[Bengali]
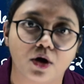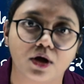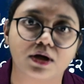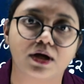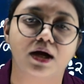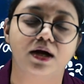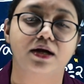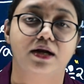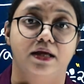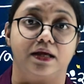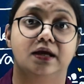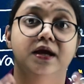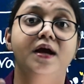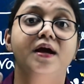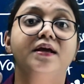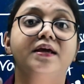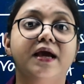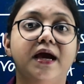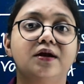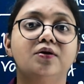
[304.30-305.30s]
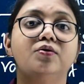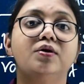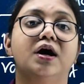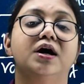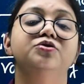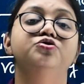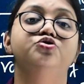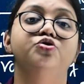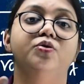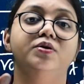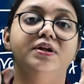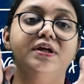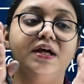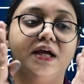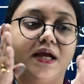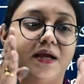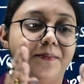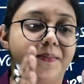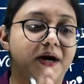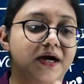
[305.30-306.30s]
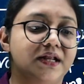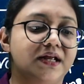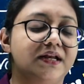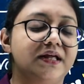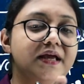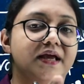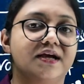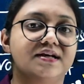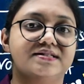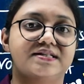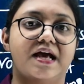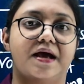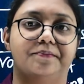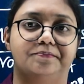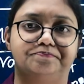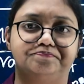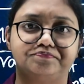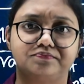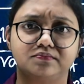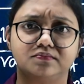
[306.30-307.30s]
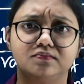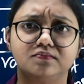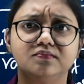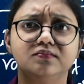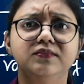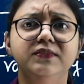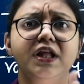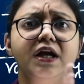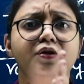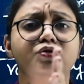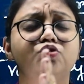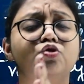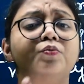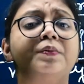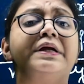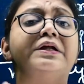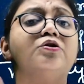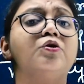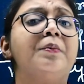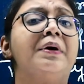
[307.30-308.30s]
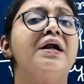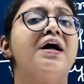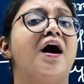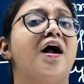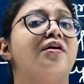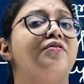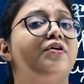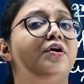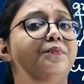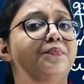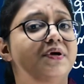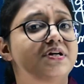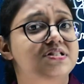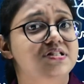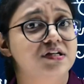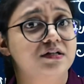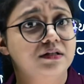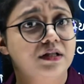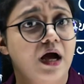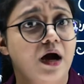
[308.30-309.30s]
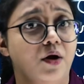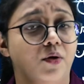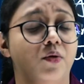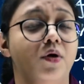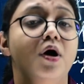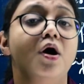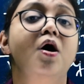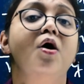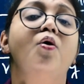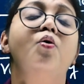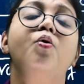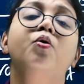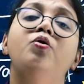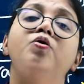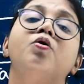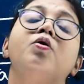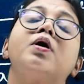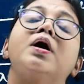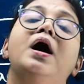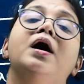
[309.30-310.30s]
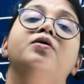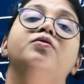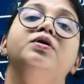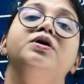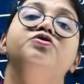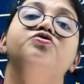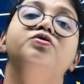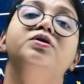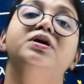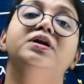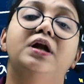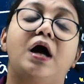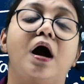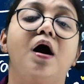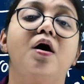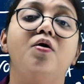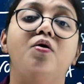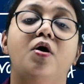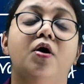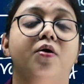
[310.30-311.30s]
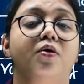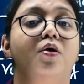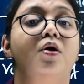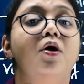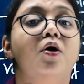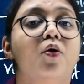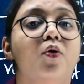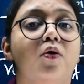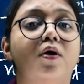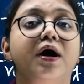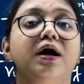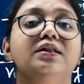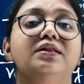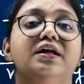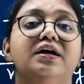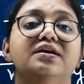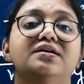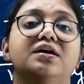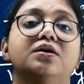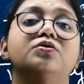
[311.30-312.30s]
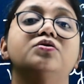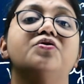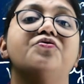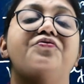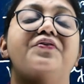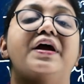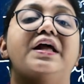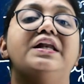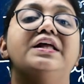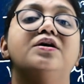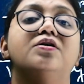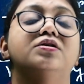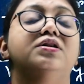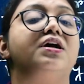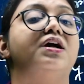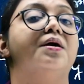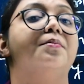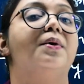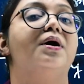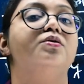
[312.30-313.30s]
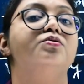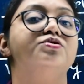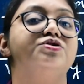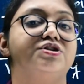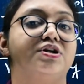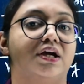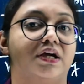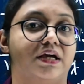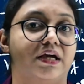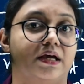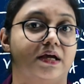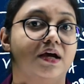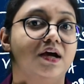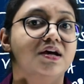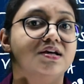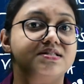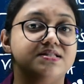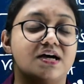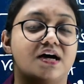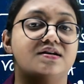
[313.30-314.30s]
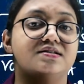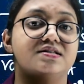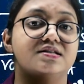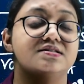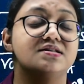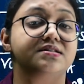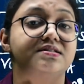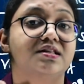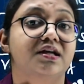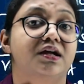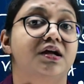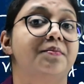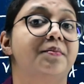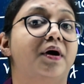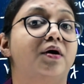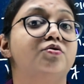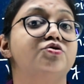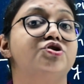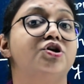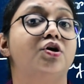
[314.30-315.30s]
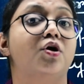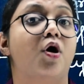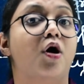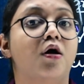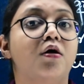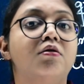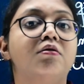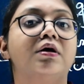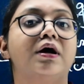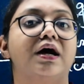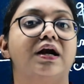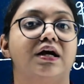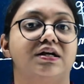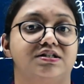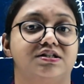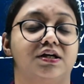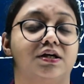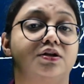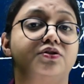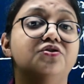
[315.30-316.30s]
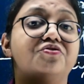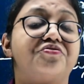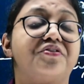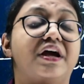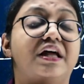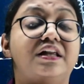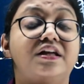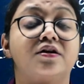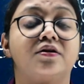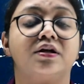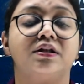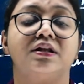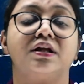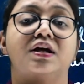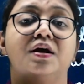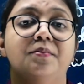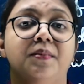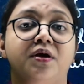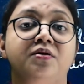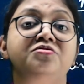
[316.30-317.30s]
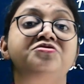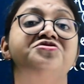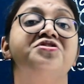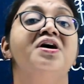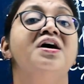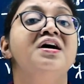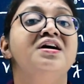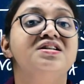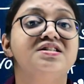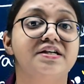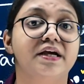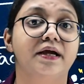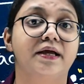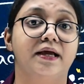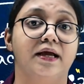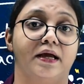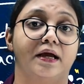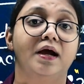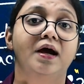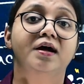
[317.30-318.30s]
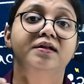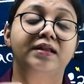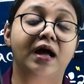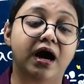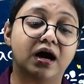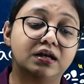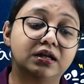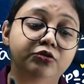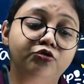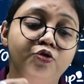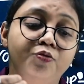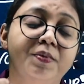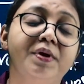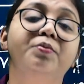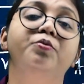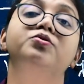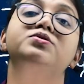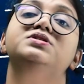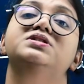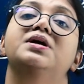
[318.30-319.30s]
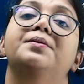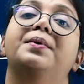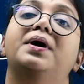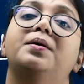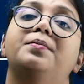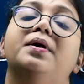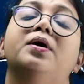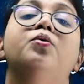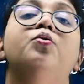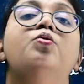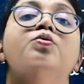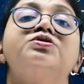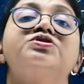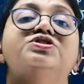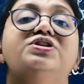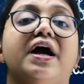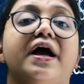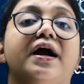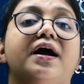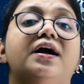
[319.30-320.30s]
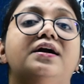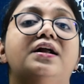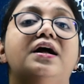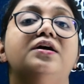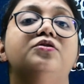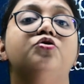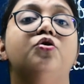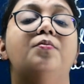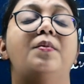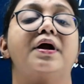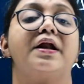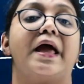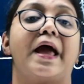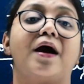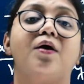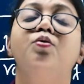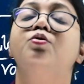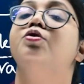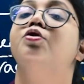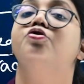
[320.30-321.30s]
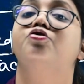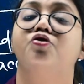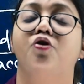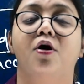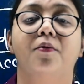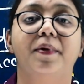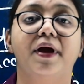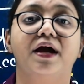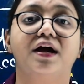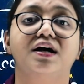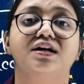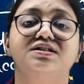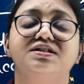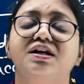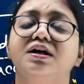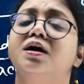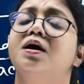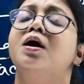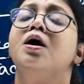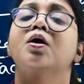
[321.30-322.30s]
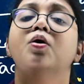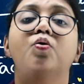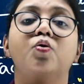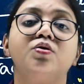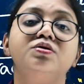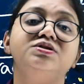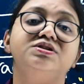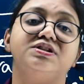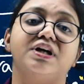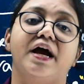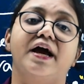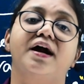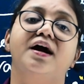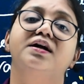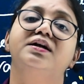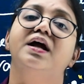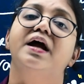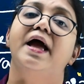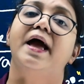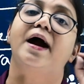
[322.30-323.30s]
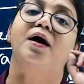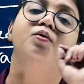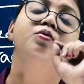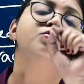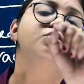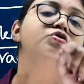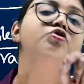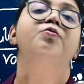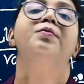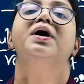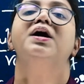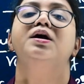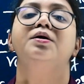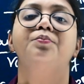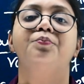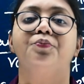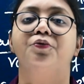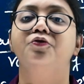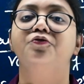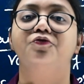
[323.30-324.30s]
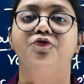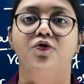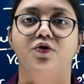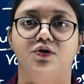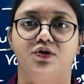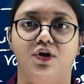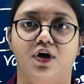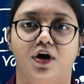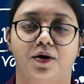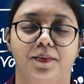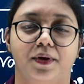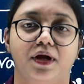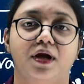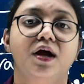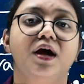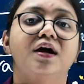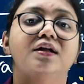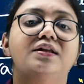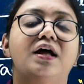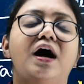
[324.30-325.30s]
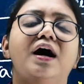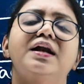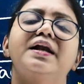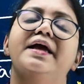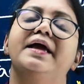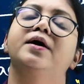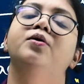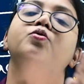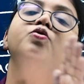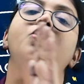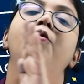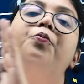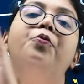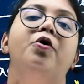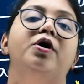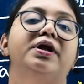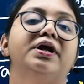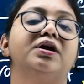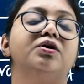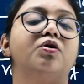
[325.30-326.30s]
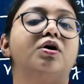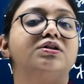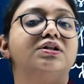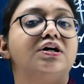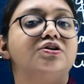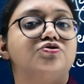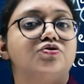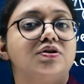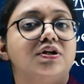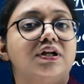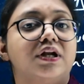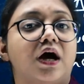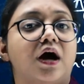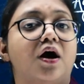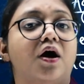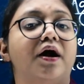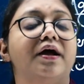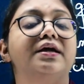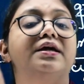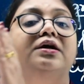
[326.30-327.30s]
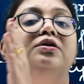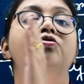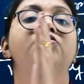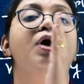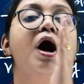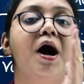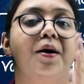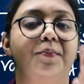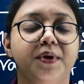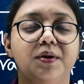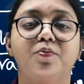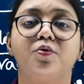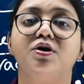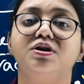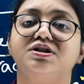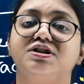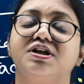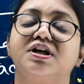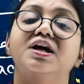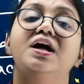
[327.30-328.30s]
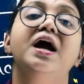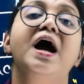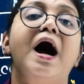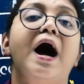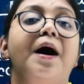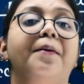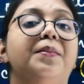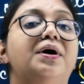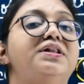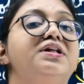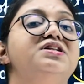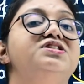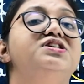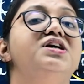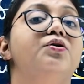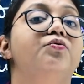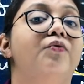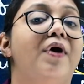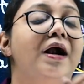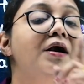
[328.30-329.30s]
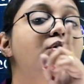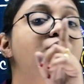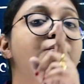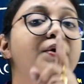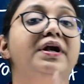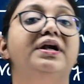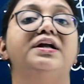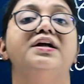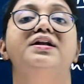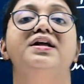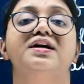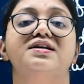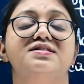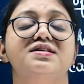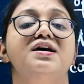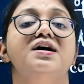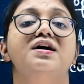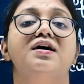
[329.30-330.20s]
দরকার নেই কেননা যদি এবারের এক্সাম তুমি তোমার হান্ড্রেড পার্সেন্ট দাও কোনো কারণে যদি নাও হও ওখান থেকে জানো তো ফেলিওর থেকে মানুষ শেখে সাকসেসের থেকে মানুষের অহংকার আসে কিন্তু ফেলিওরের থেকে মানুষ শেখে তাহলে তুমি বুঝতে পারবে কোন জায়গাটায় তোমার এখনো ড্রব্যাক আছে কোন জায়গাটা এখনো তোমায় ইম্প্রুভ করতে হবে তাহলে এগুলো পরের কথা যদি না হয় কিন্তু আমি বলছি আমাদের যে ওয়ান টোয়েন্টি ডেজ